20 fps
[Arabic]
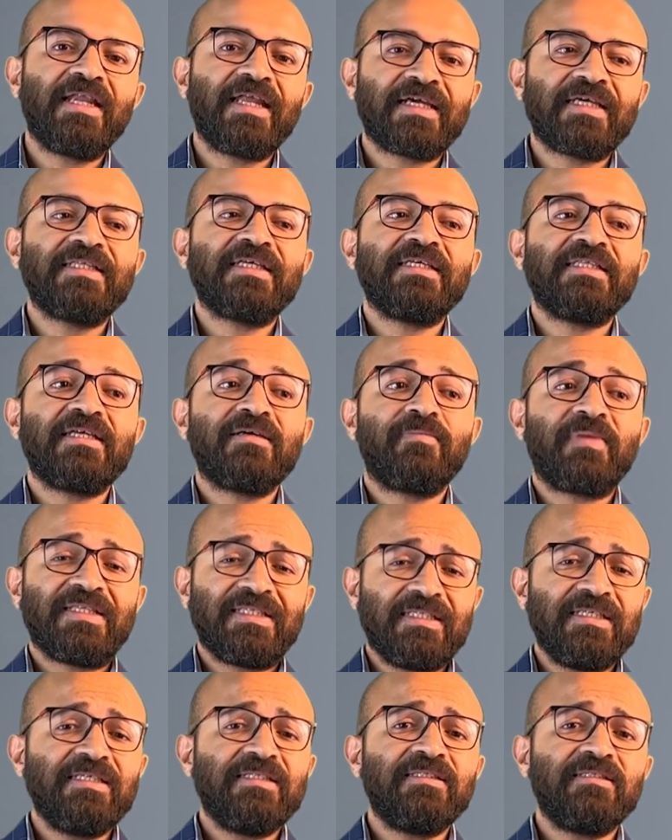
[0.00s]
لكن احنا
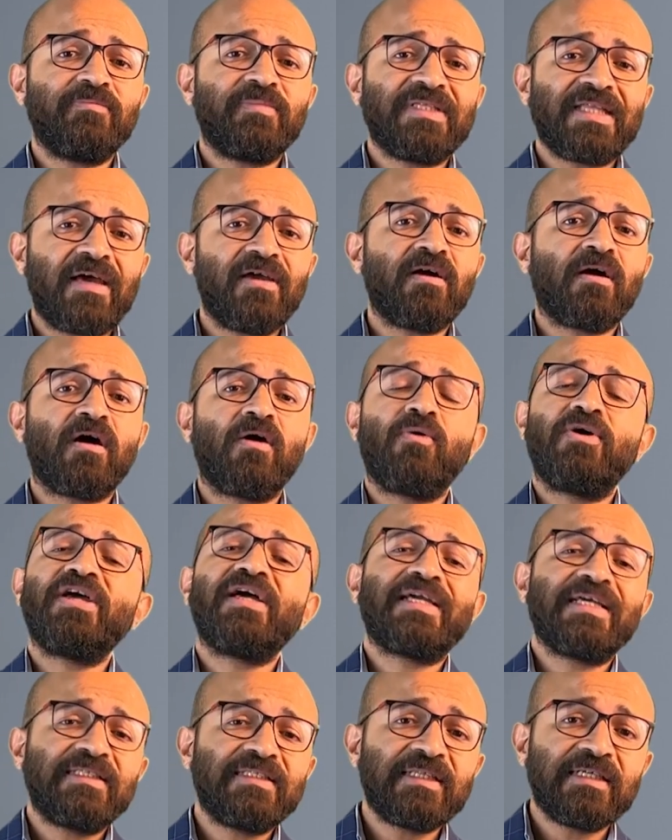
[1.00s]
بادئين بدايه قويه
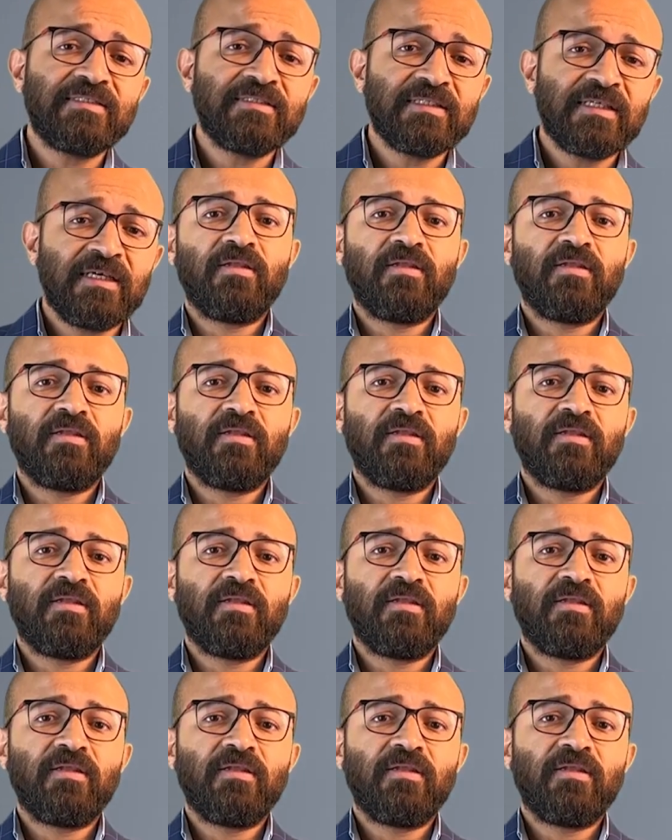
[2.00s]
جدا